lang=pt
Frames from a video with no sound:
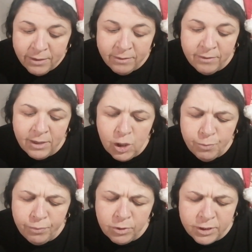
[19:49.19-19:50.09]
de
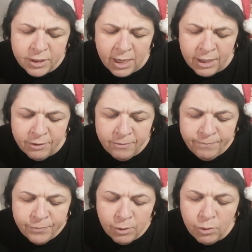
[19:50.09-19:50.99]
expulsar
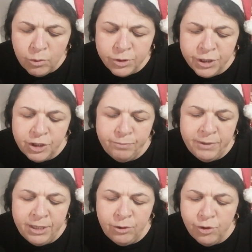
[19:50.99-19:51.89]
os
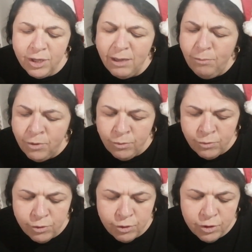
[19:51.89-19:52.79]
espíritos
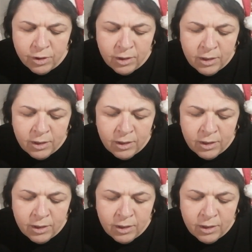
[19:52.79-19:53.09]
imundos